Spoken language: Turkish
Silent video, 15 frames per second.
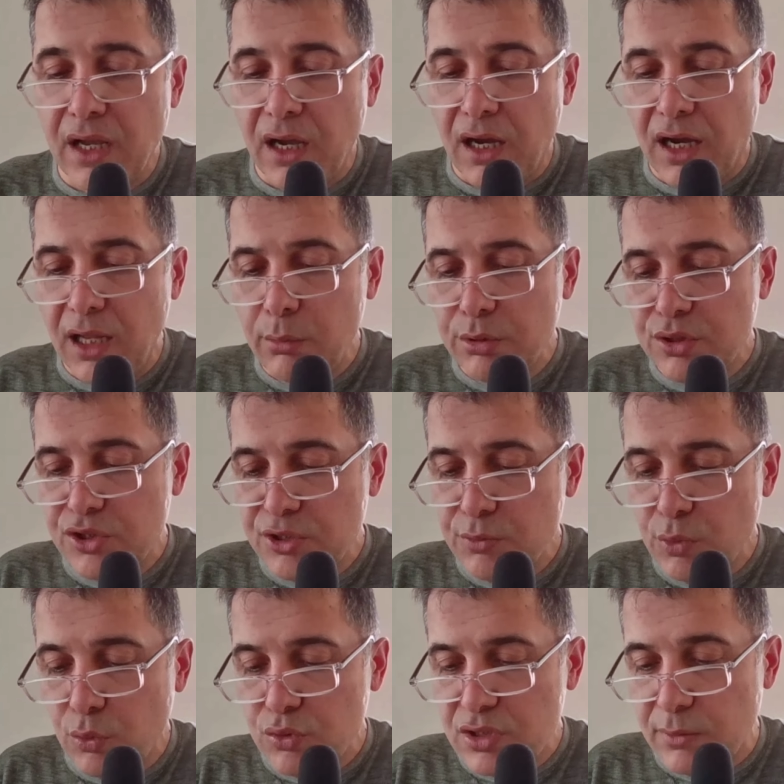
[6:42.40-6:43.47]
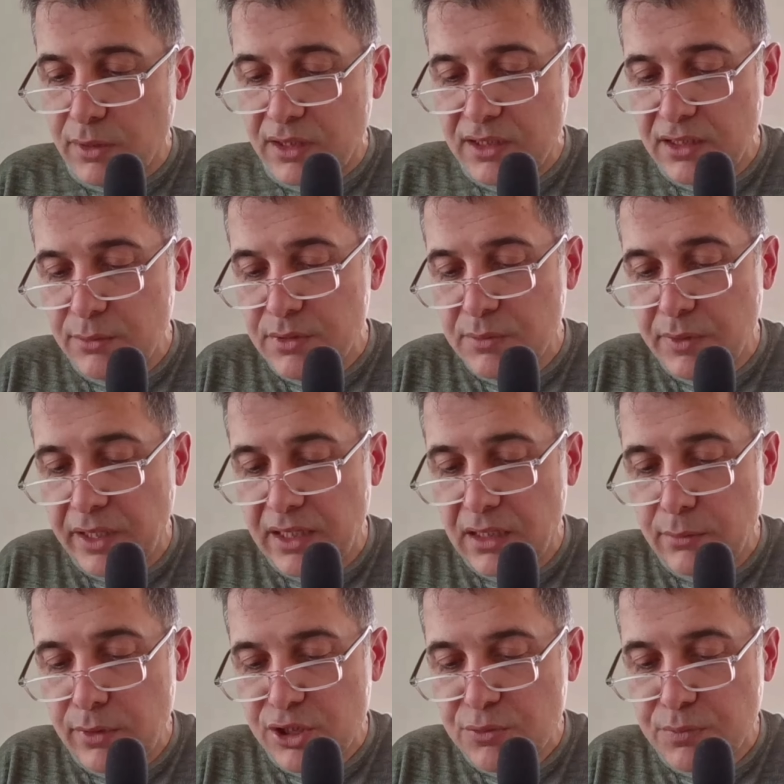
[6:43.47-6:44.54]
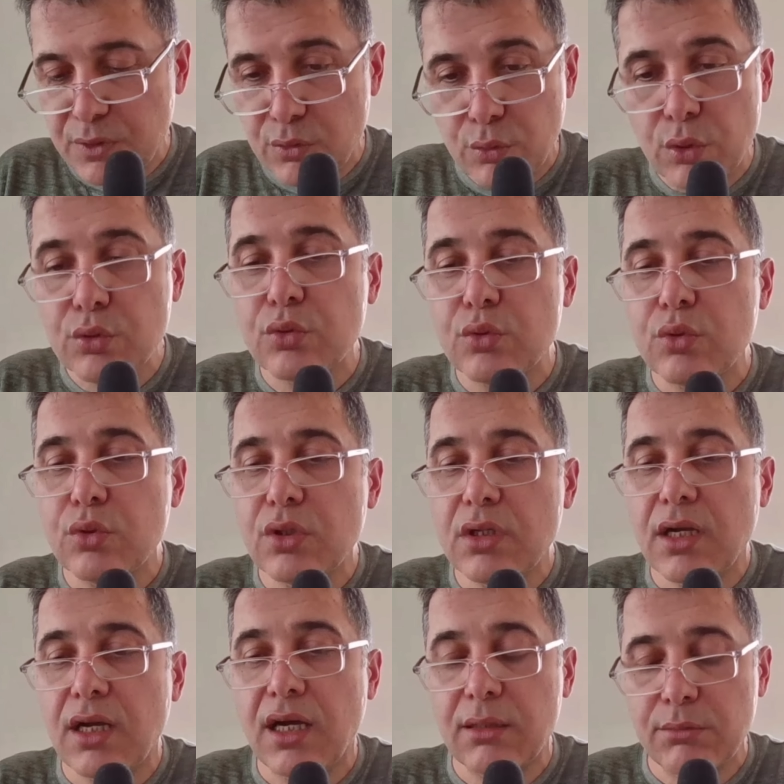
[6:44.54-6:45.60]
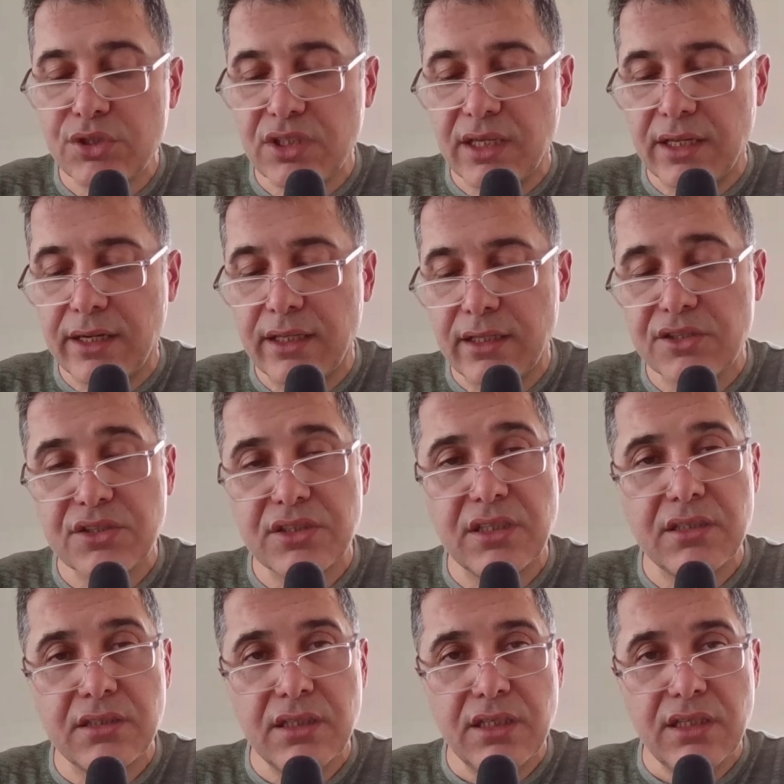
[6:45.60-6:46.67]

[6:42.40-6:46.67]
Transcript: Halbuki şimdi o zaman dediğimiz gibi 55 bin not kalmıştı arkadaşlar.